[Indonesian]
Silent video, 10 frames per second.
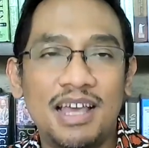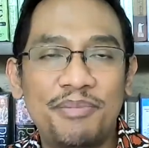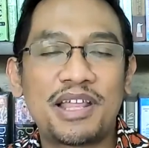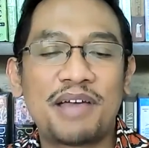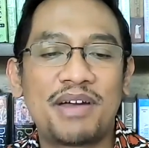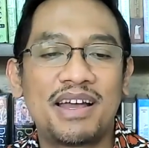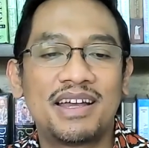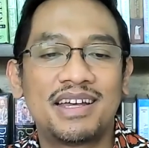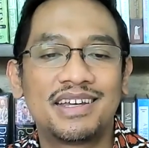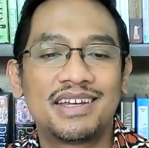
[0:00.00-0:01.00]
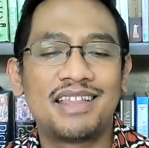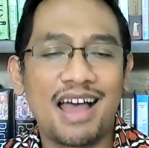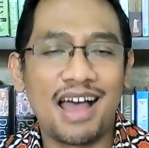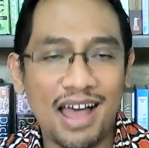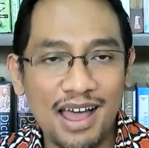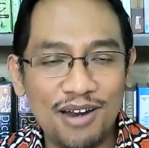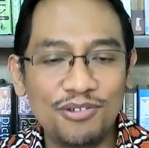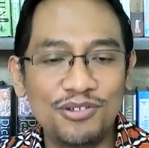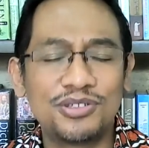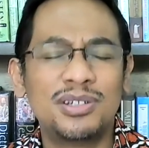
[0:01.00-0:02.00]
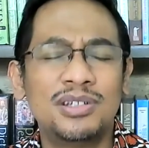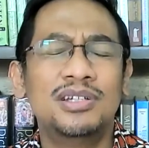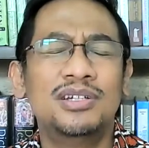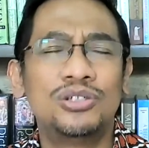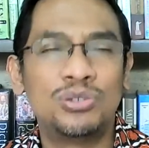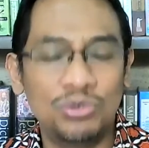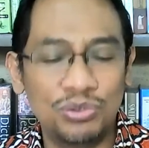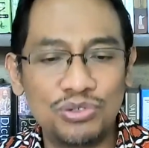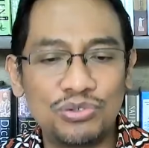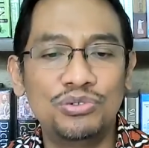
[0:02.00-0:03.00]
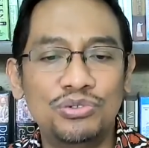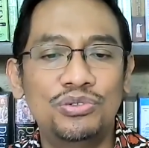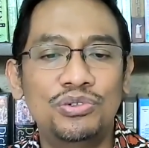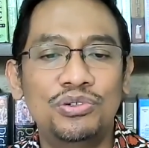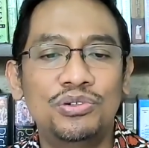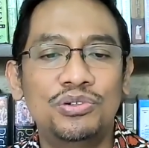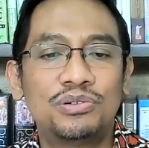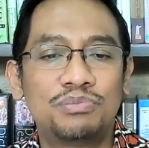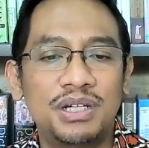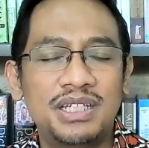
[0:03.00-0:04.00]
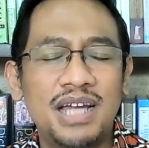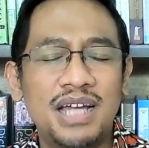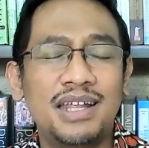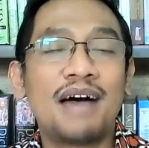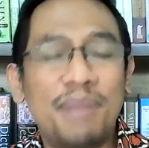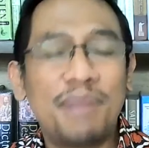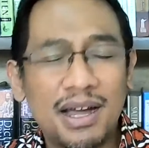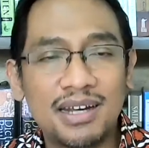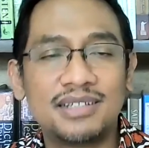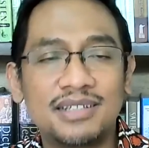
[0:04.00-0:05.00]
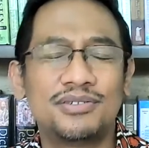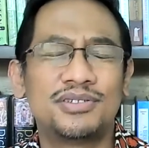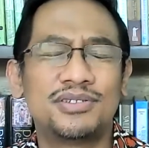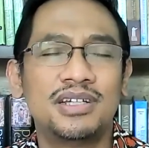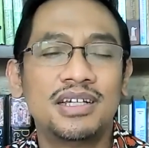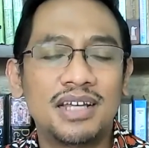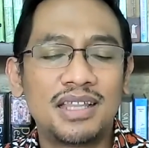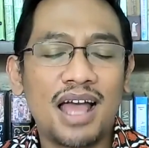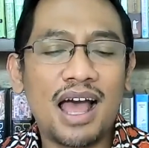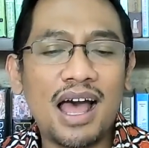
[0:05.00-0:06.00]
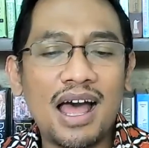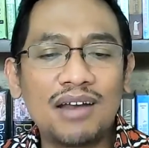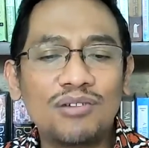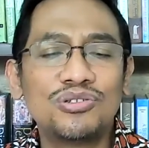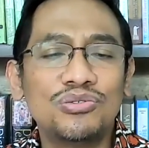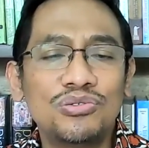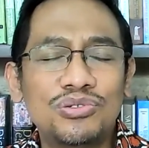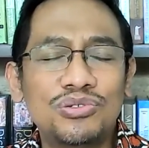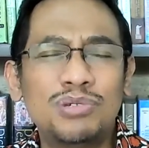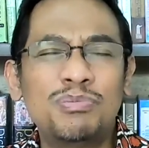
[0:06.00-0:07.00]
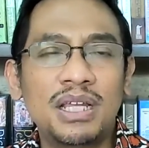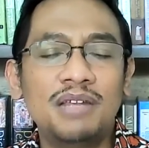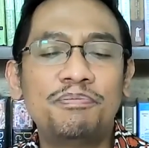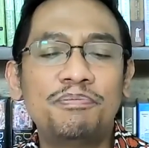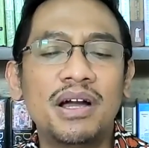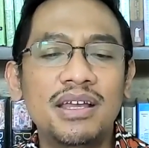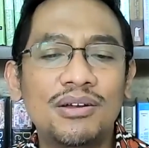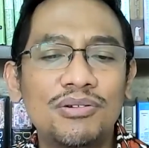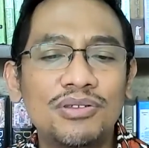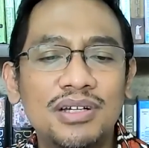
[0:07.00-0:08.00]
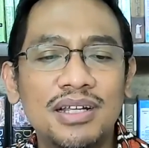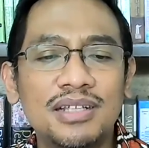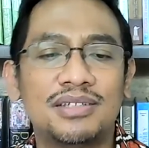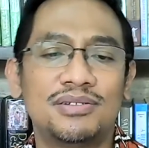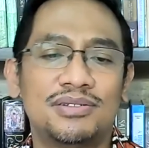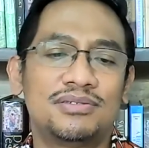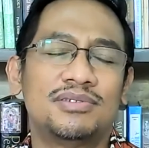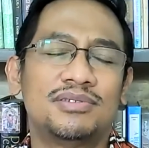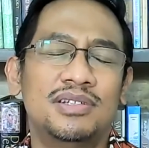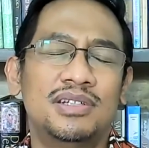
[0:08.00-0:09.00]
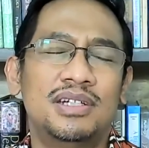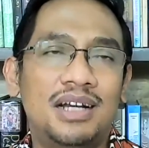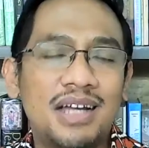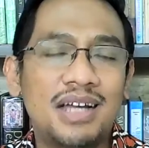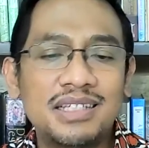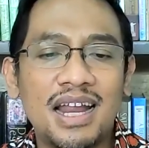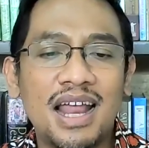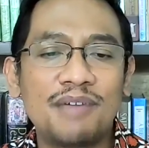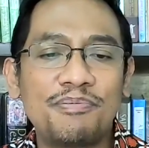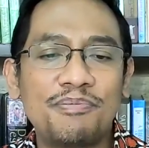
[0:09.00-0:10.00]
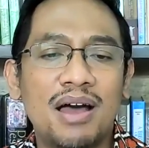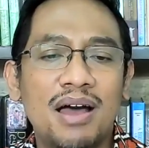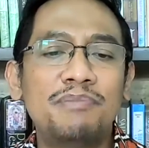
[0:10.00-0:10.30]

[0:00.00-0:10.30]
Yang pertama, kita harus sungguh-sungguh menjadi hamba Kristus. Kita harus sungguh-sungguh menjadi pengikut Kristus. Dengan cara apa?